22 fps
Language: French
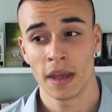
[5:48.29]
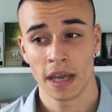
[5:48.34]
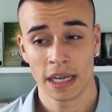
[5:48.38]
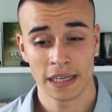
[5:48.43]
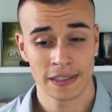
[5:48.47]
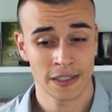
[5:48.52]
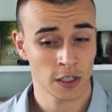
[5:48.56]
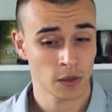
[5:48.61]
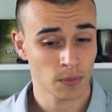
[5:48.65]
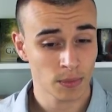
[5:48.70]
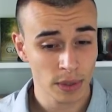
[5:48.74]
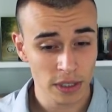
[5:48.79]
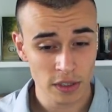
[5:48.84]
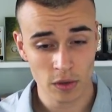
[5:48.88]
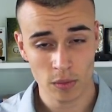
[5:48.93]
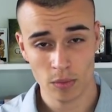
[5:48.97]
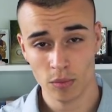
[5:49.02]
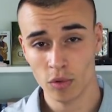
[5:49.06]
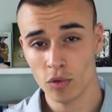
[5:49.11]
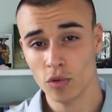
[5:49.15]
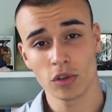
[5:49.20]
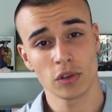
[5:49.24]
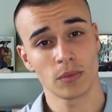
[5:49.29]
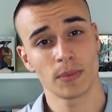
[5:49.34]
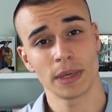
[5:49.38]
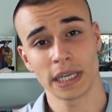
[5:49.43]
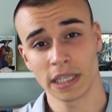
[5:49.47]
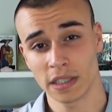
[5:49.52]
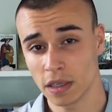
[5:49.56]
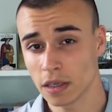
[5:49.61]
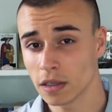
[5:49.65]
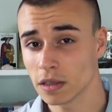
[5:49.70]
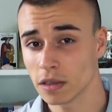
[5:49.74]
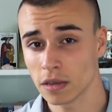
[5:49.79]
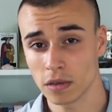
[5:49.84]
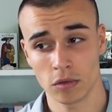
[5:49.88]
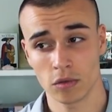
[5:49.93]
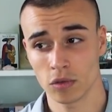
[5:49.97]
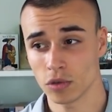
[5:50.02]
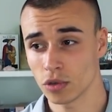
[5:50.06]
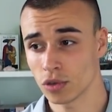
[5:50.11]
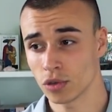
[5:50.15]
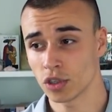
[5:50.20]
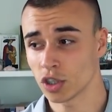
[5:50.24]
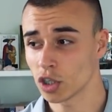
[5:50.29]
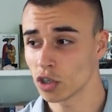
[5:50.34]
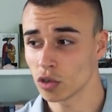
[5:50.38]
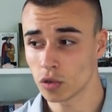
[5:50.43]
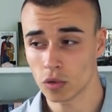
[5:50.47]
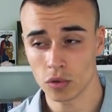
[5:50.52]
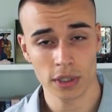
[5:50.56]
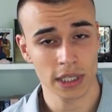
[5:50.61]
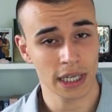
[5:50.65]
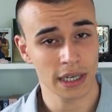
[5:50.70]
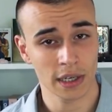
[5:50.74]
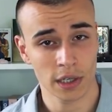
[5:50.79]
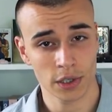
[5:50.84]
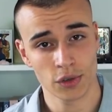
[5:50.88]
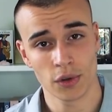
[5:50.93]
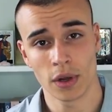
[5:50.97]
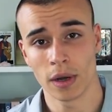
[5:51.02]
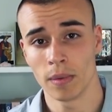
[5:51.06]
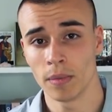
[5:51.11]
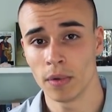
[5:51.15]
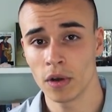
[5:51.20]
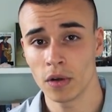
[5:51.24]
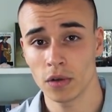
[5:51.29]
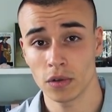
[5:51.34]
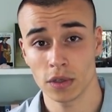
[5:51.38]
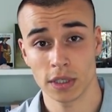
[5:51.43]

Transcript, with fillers: Et ça se passe en beaucoup de personnes que je rencontre actuellement,